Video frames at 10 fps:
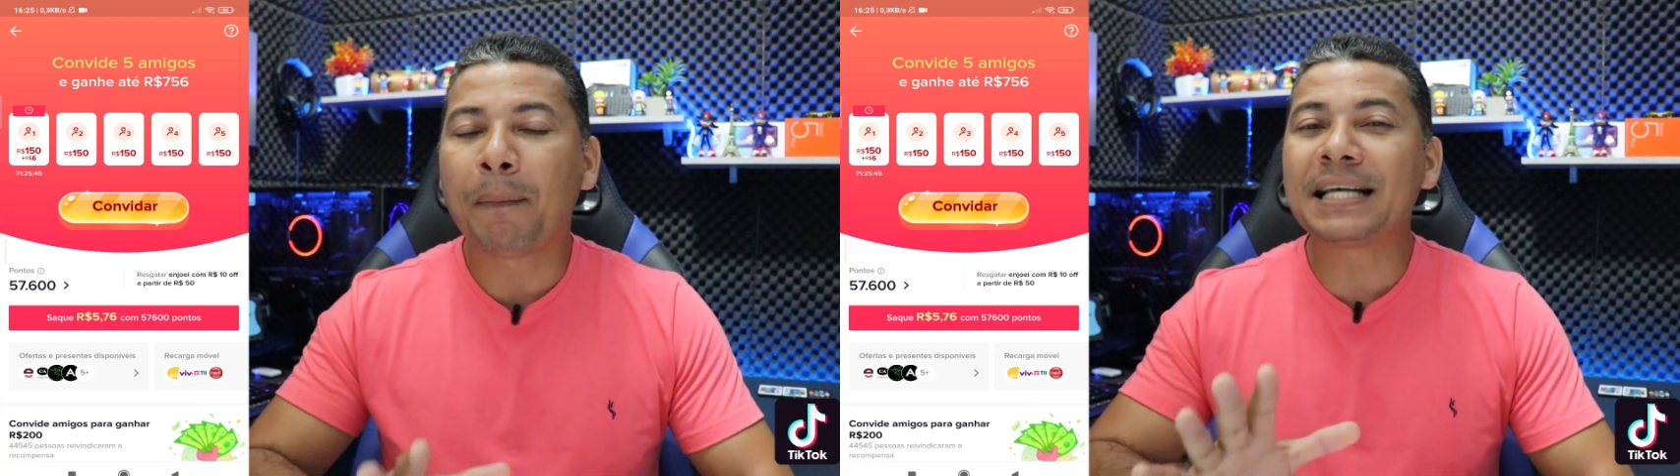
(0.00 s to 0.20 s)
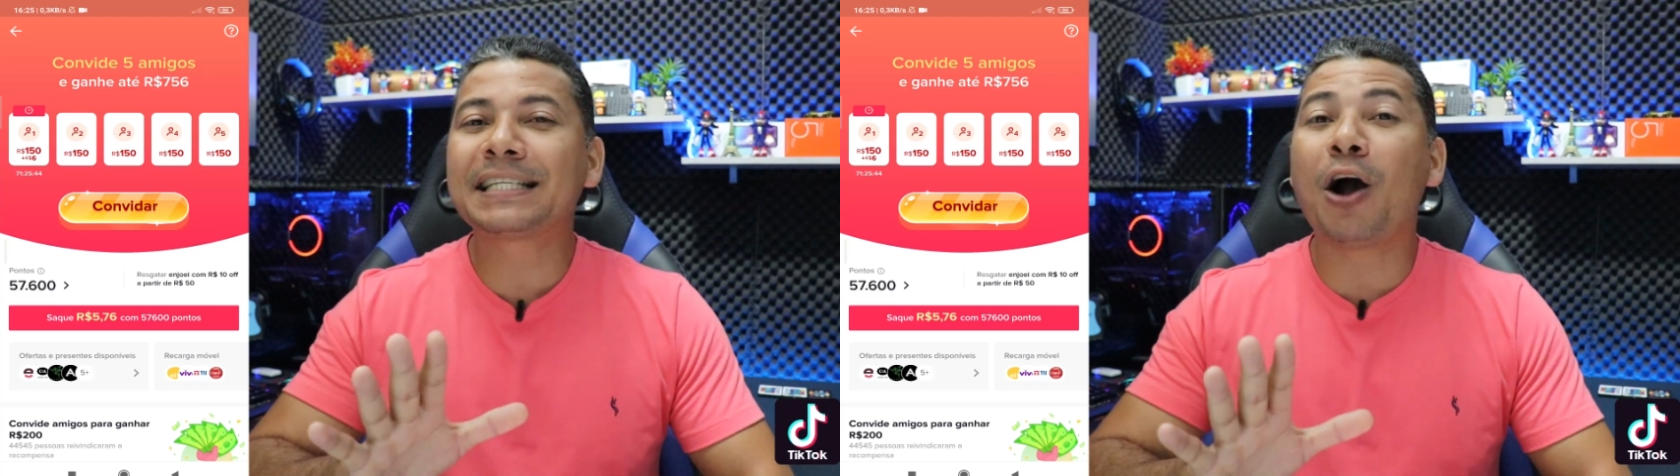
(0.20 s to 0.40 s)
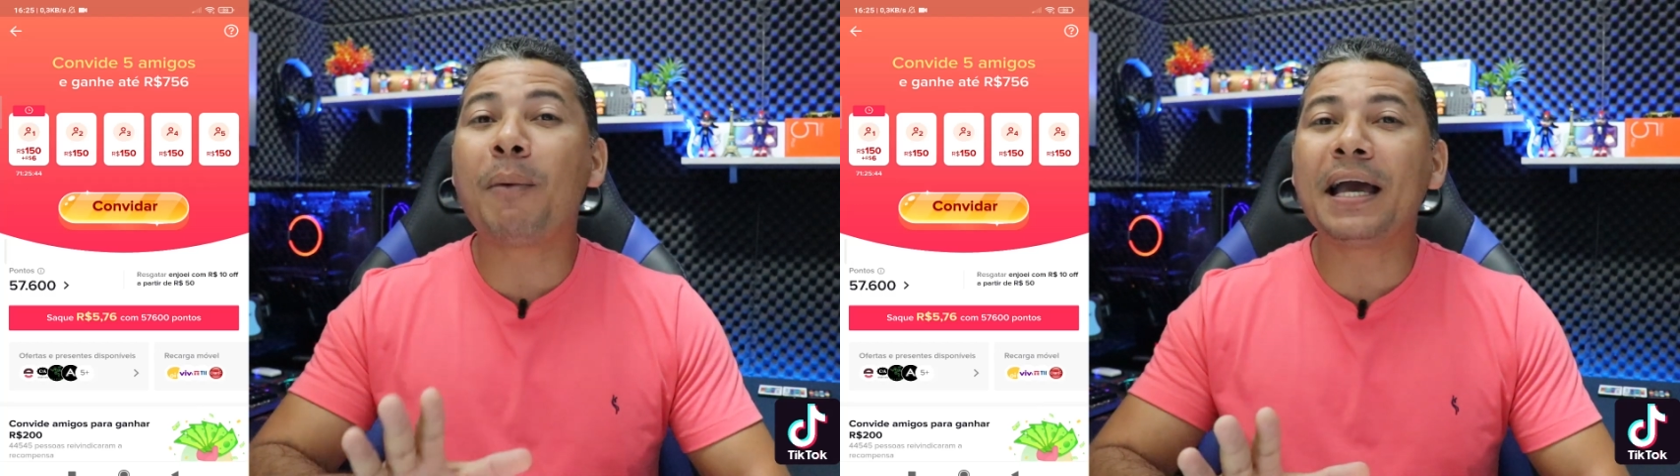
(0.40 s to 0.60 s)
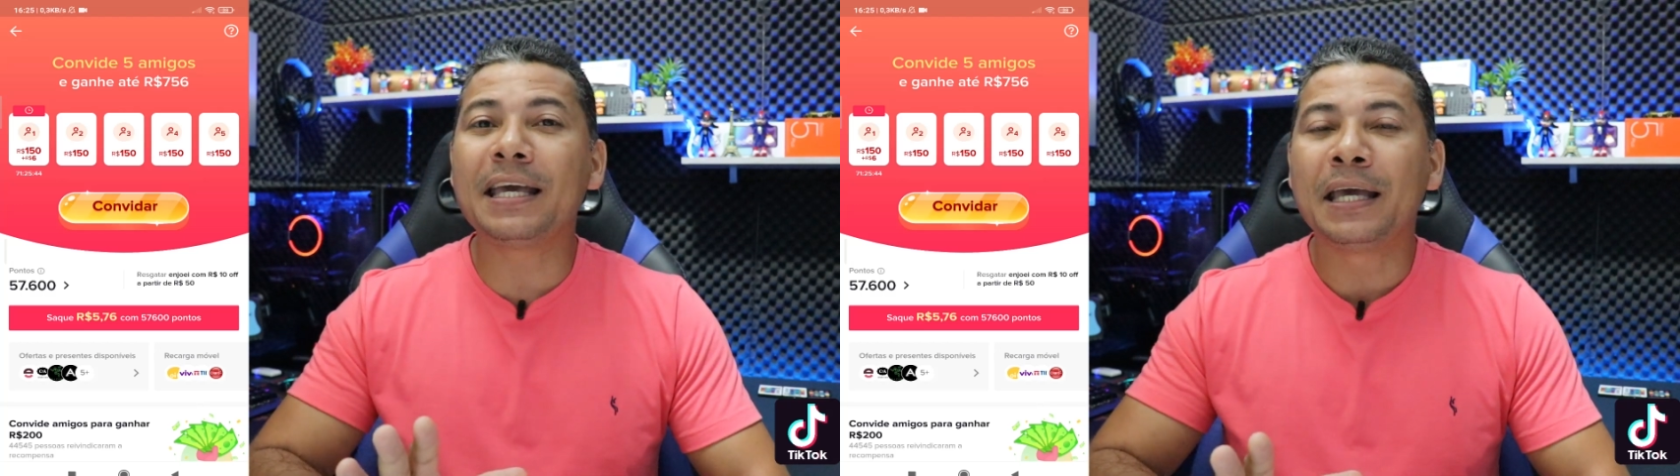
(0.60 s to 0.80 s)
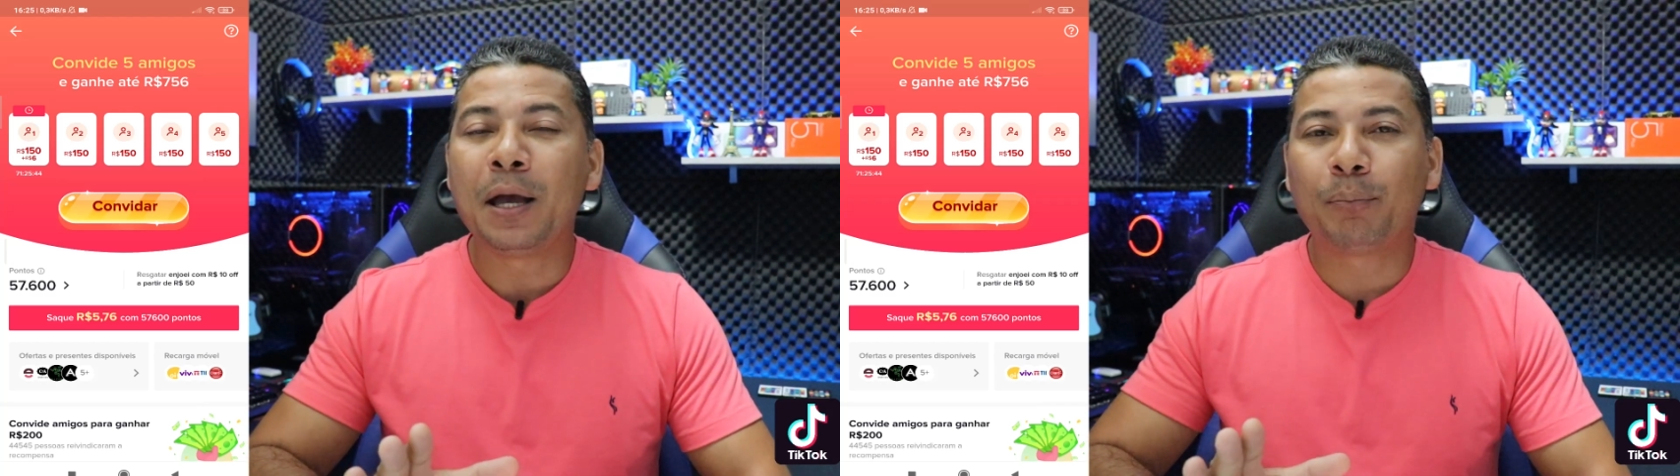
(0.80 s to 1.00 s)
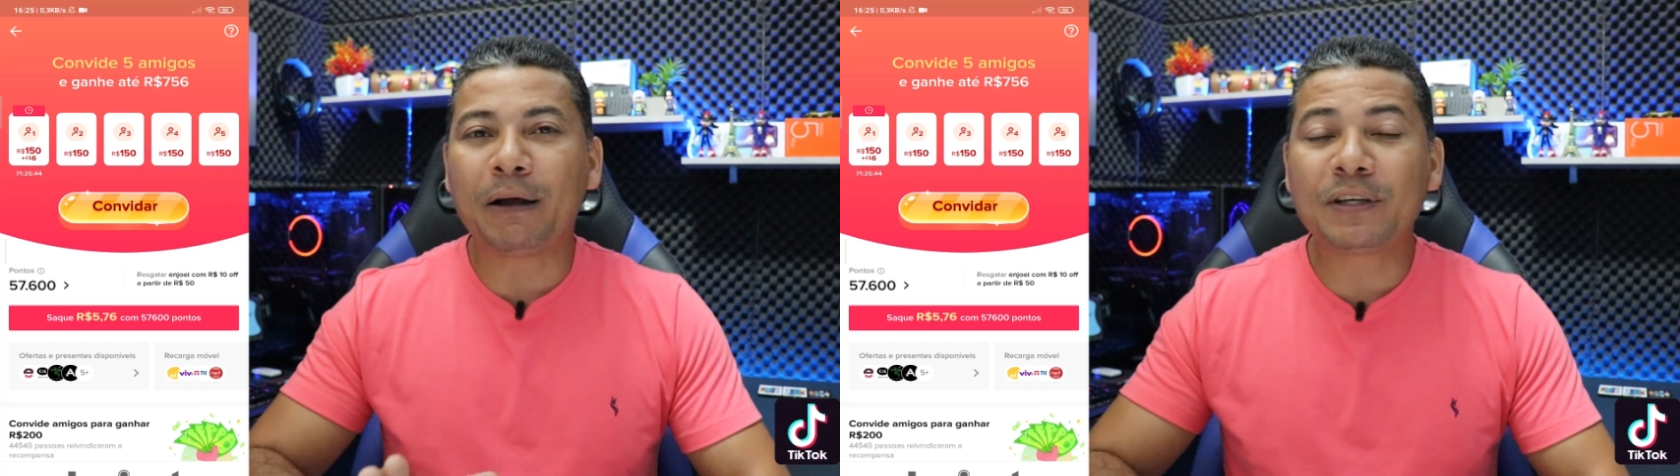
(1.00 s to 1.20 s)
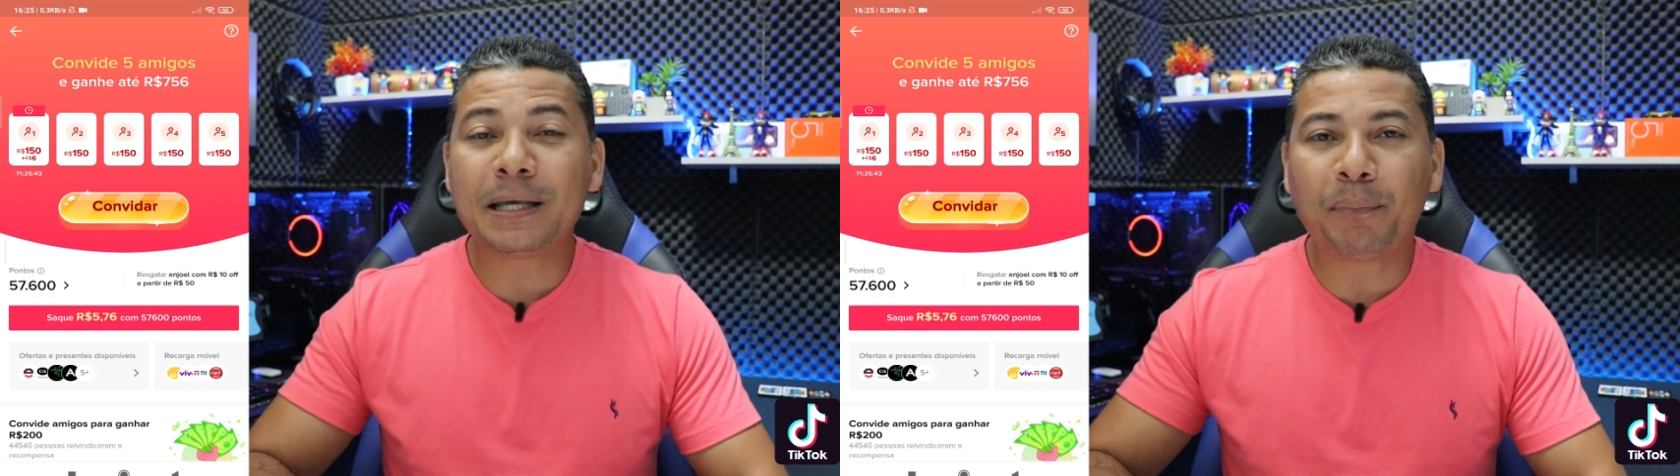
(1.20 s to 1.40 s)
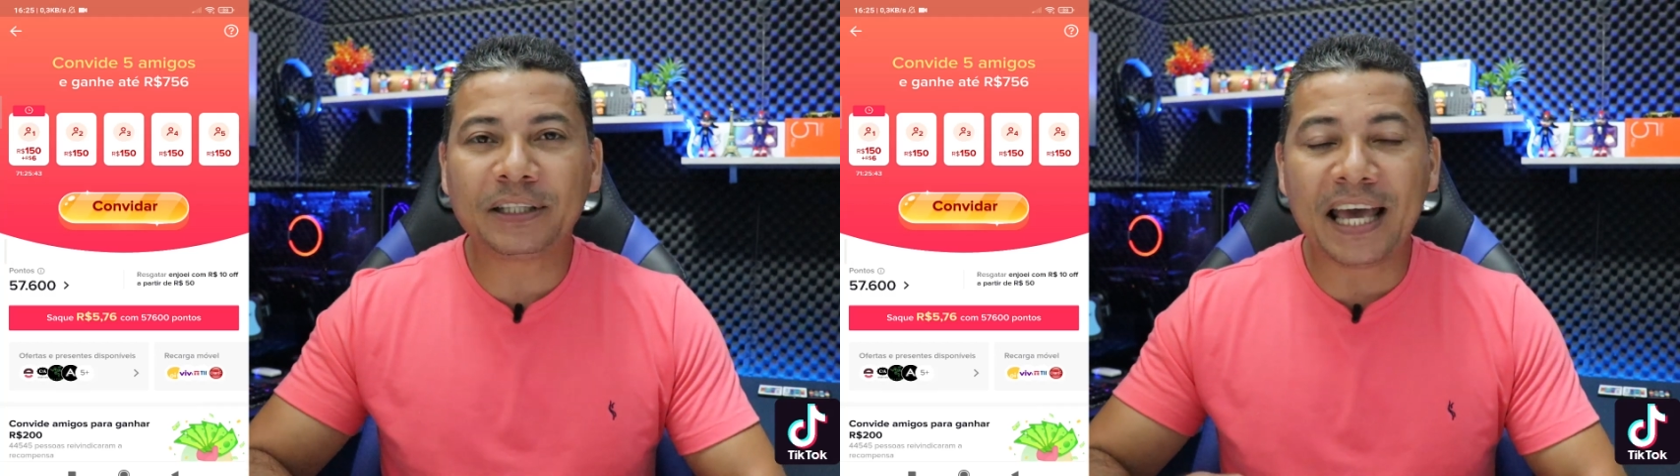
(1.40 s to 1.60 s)
Mas calma aí, para
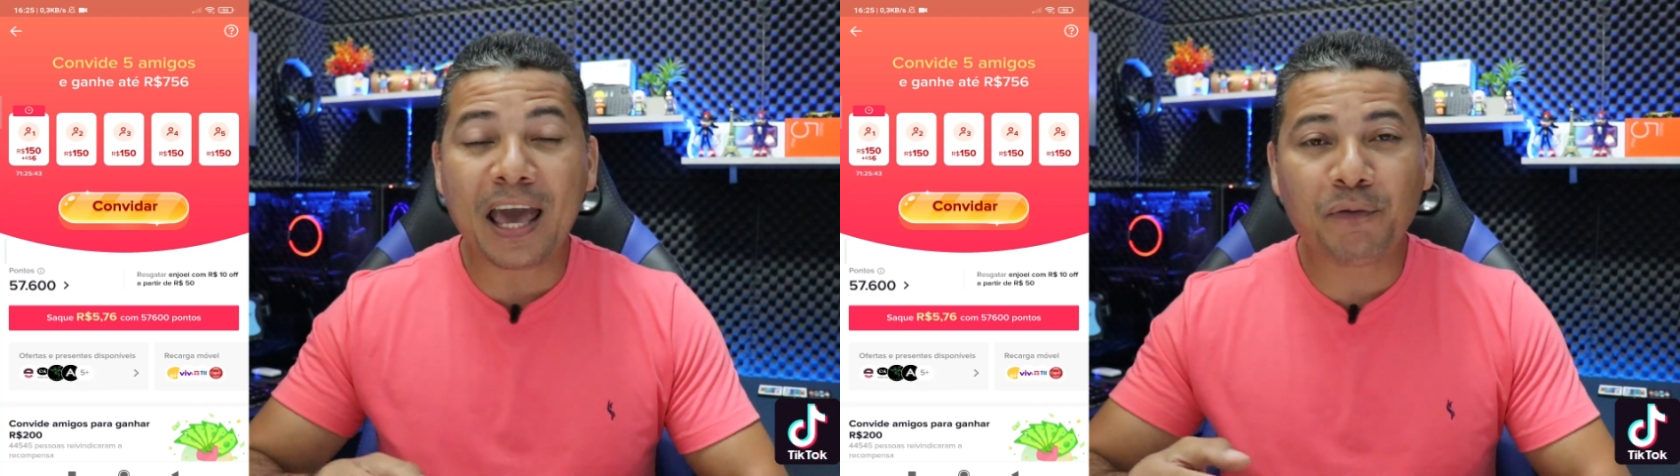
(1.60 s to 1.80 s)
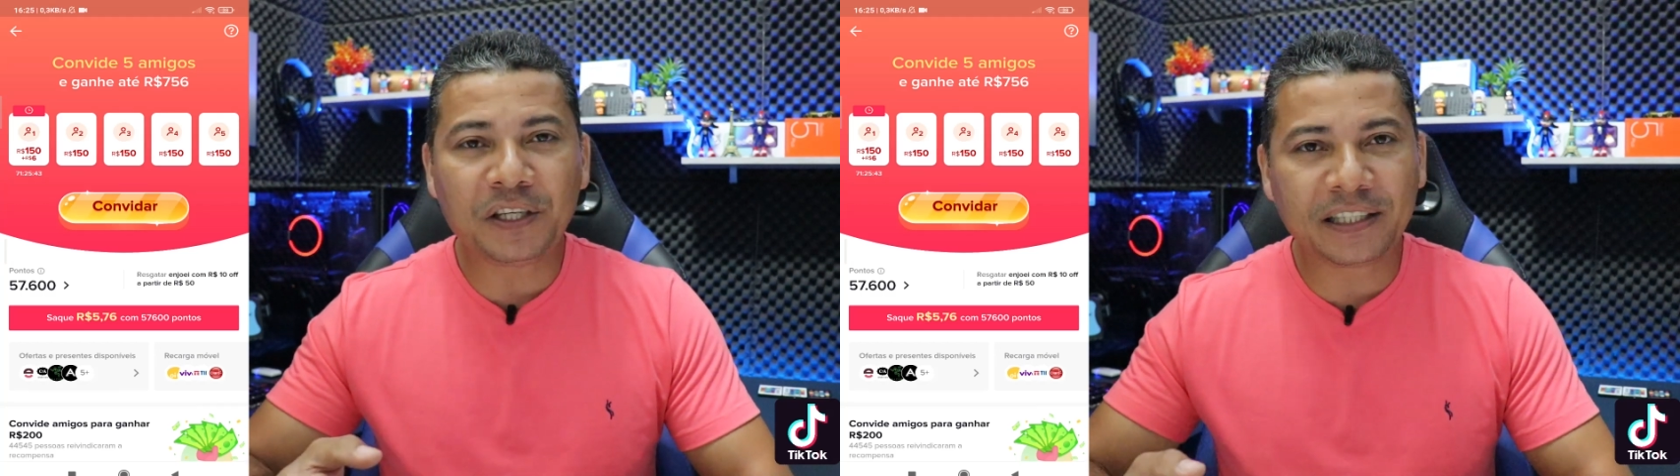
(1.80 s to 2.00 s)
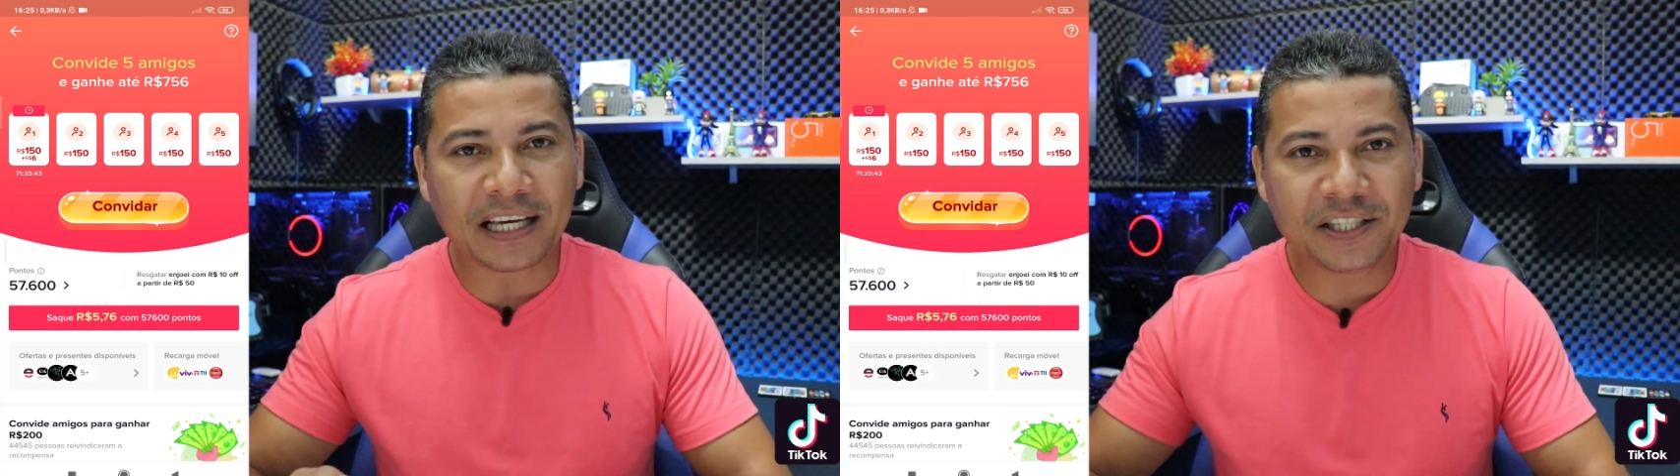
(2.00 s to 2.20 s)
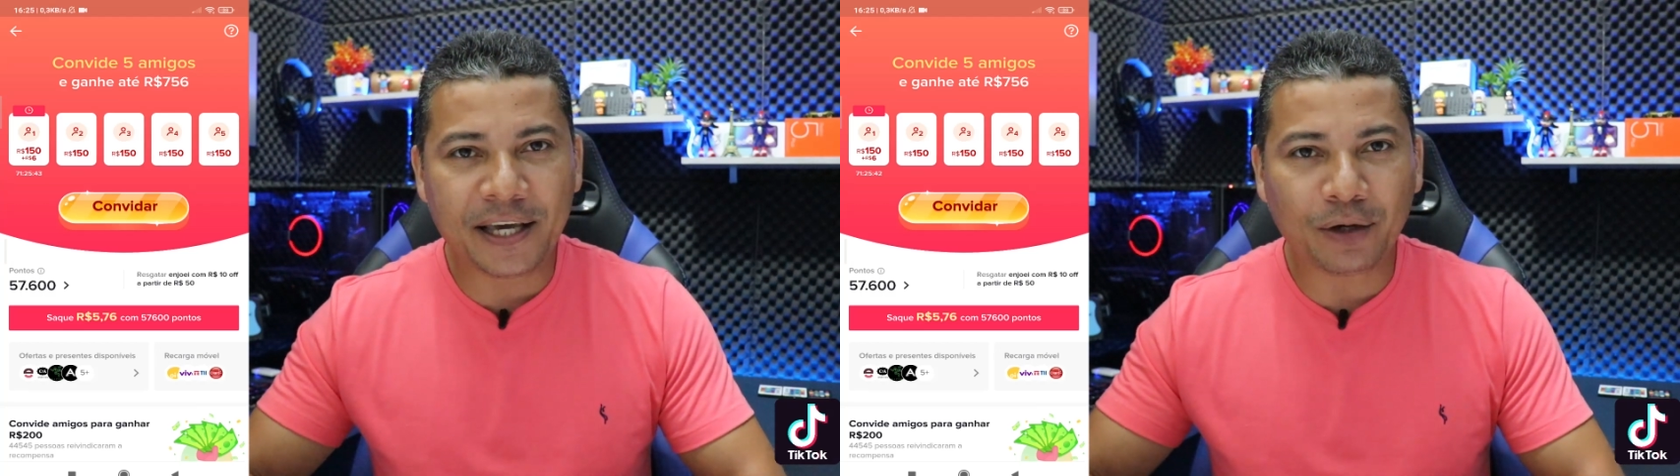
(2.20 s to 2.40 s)
você poder reivindicar esse